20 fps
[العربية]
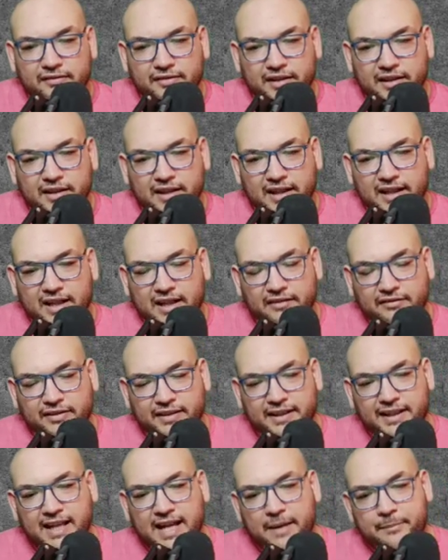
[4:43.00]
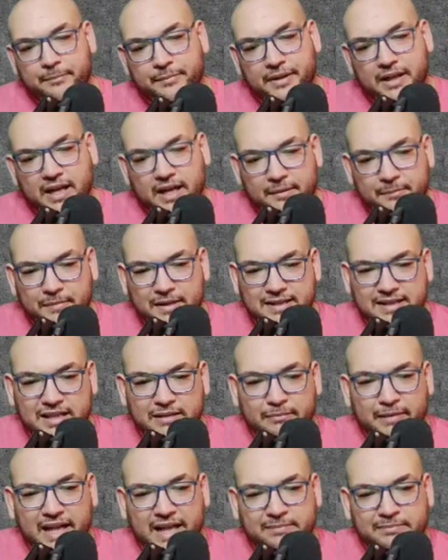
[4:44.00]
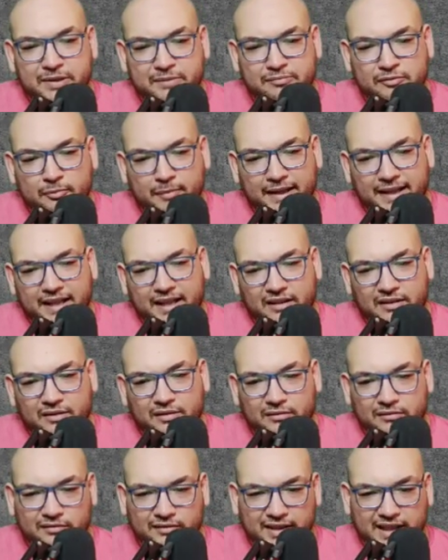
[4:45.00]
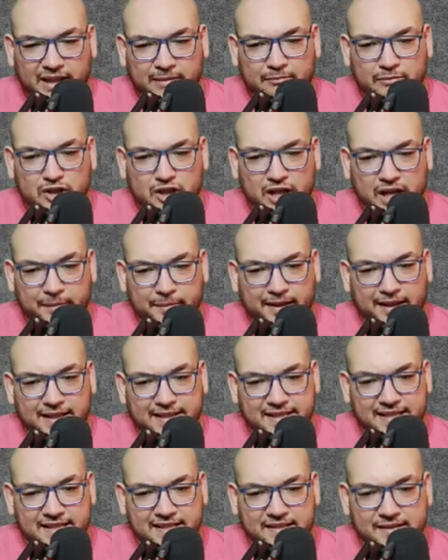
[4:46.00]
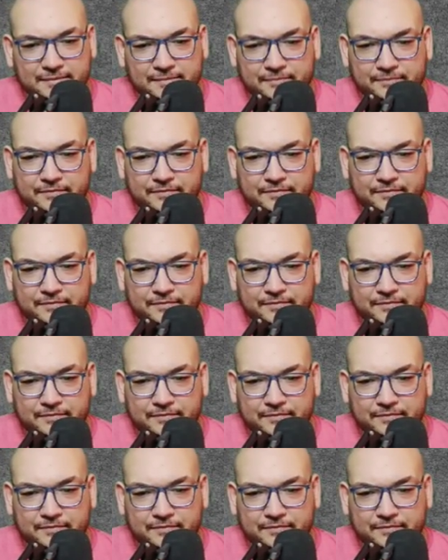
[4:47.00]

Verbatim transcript: في في اللعب بس الملك مش مبيت الجيم مش هيبقى لذيذ